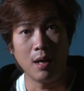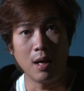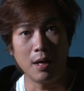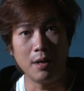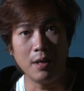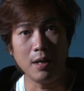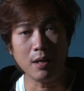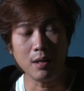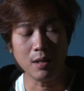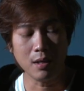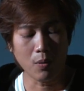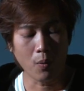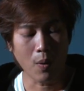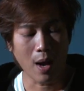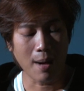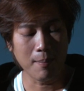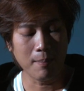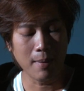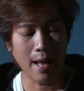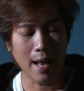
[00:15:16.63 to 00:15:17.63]
อันนี้คือค
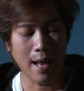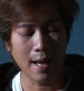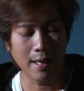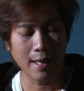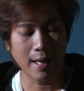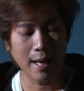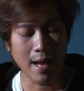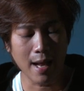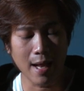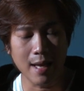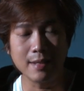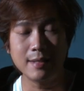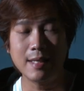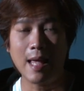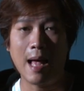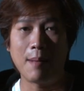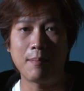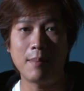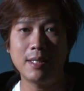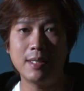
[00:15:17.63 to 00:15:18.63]
วามแรงแค่
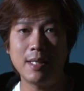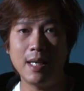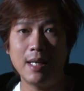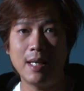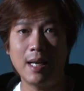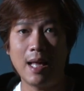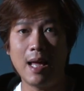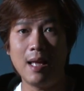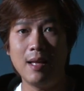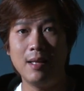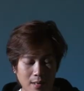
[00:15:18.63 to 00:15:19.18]
สามเปอร์เซ็นต์ นะ